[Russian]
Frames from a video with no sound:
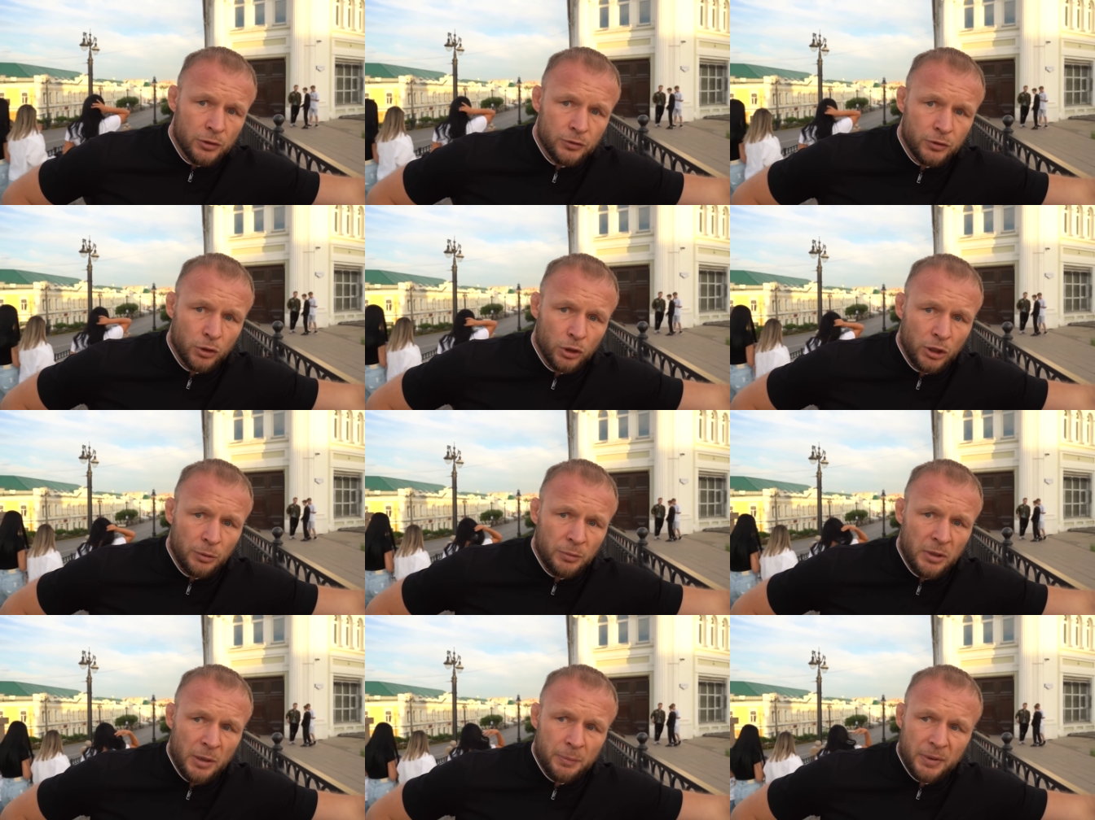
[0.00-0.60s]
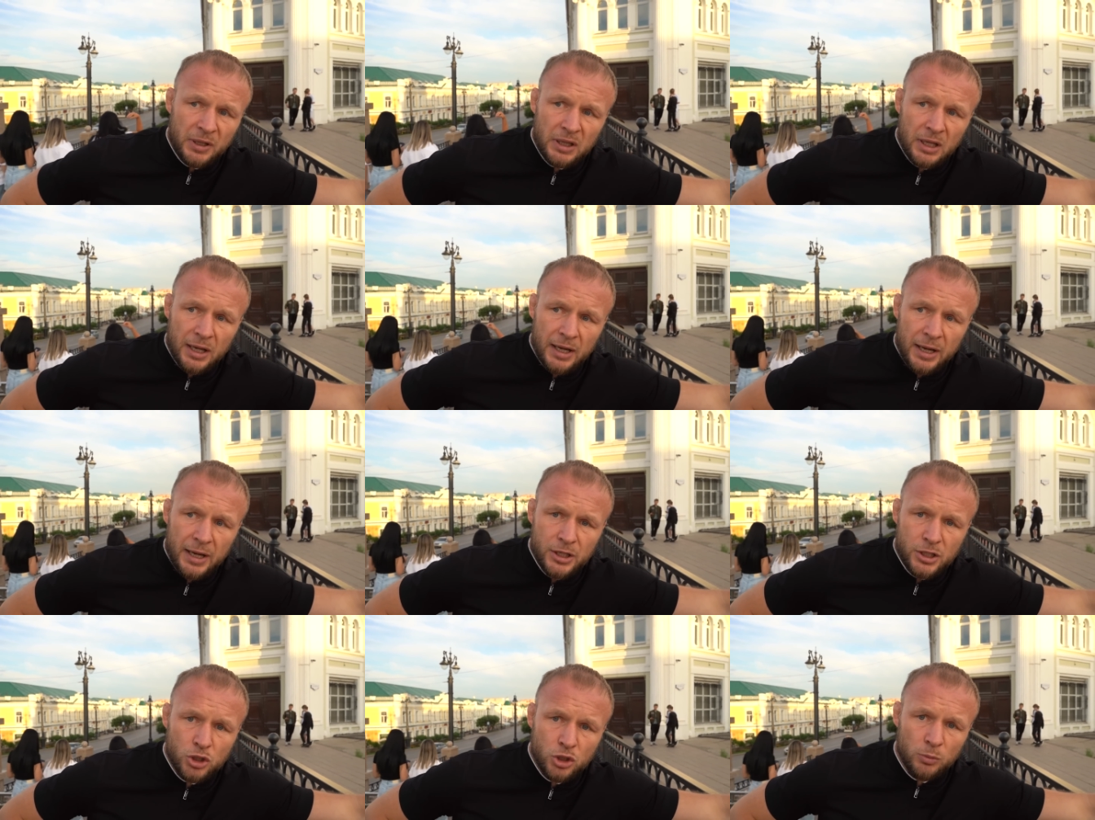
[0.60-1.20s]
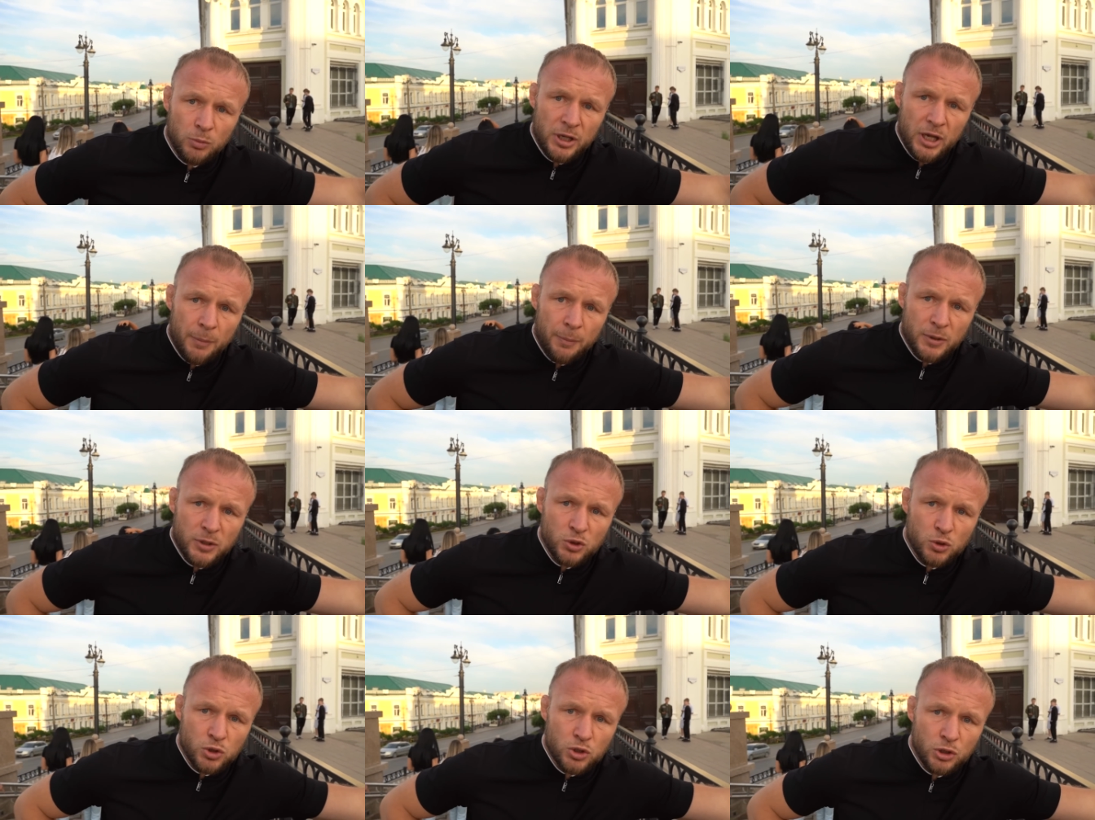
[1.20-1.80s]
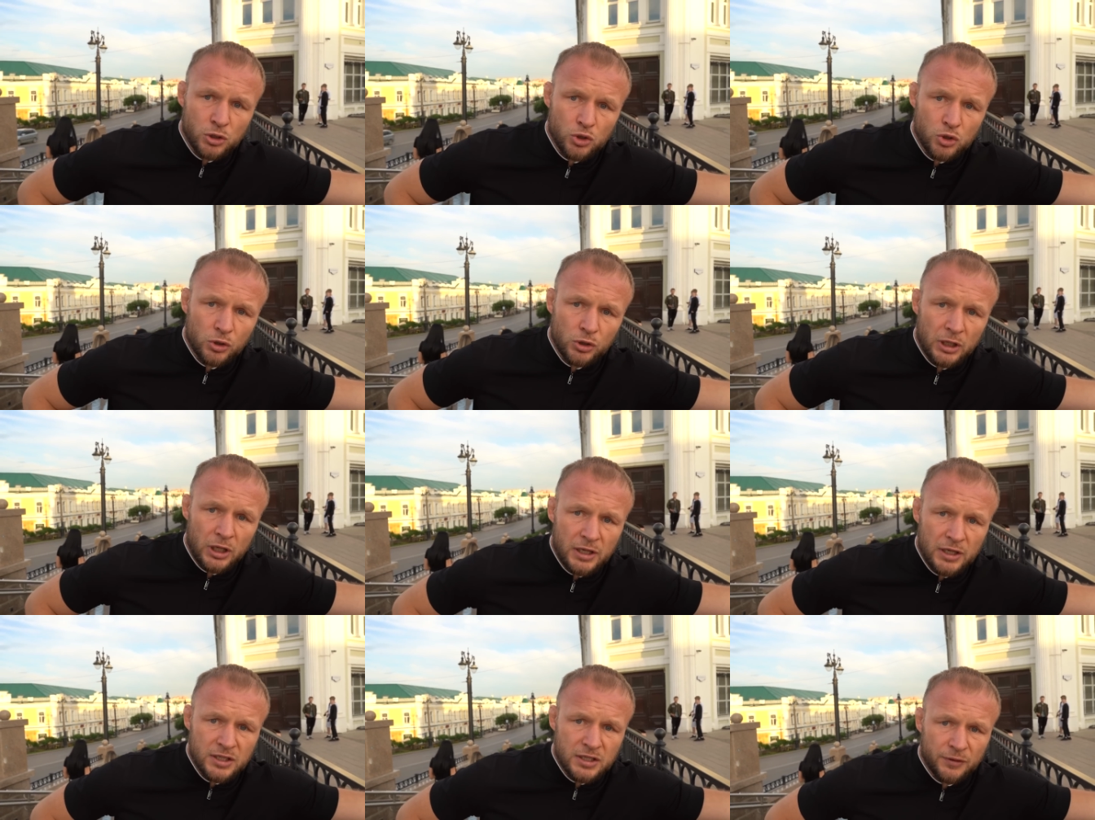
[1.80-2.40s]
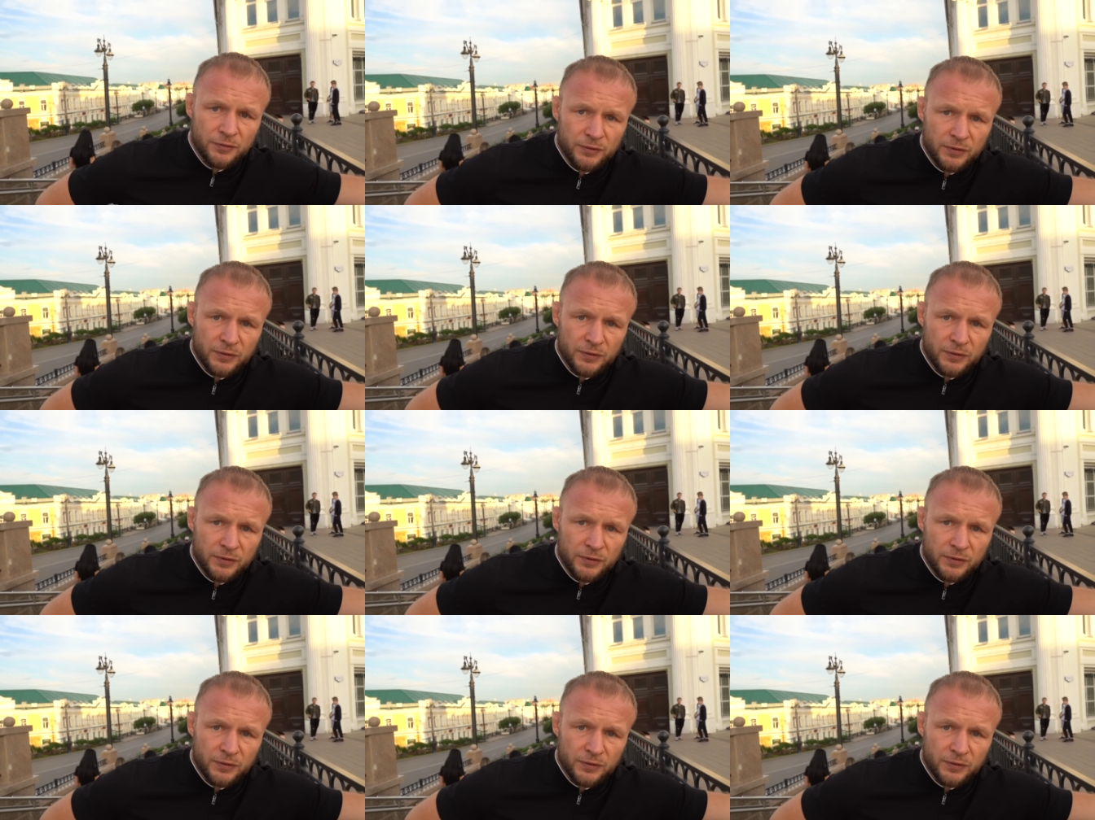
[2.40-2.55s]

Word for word: То и мне предлагает, чтобы я послушал журналистов